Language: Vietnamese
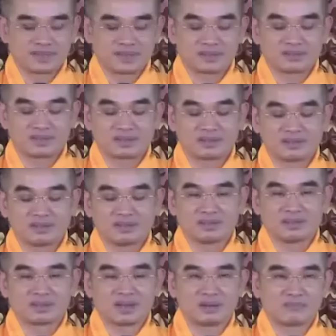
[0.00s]
tự làm mất
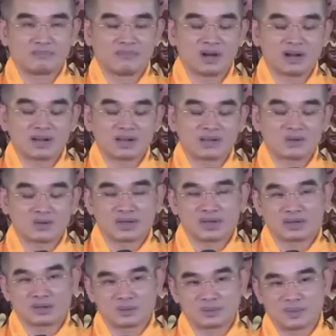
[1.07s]
cái duyên của mình.
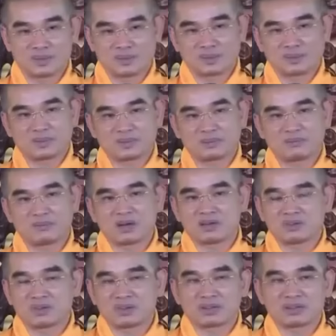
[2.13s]
Mất cái duyên đó là
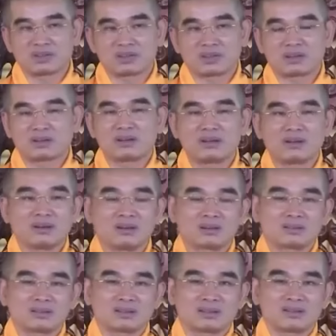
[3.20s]
khó có thể xoay
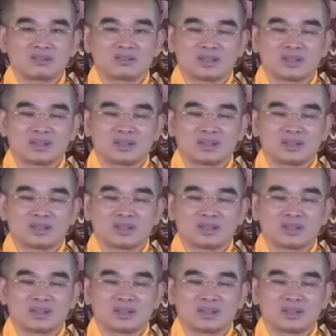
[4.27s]
trở.